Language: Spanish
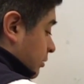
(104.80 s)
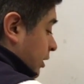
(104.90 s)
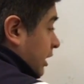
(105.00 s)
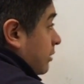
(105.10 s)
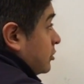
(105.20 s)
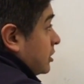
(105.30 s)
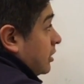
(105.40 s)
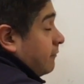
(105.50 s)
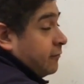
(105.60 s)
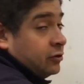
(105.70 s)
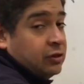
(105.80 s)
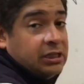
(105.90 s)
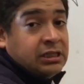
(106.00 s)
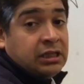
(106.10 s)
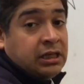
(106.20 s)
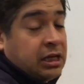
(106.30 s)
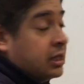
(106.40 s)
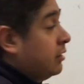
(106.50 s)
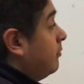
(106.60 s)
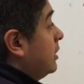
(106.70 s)
Imaginemos que en el fondo de esta
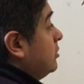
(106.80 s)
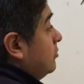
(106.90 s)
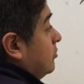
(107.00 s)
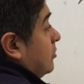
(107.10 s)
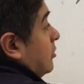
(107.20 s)
tina de baño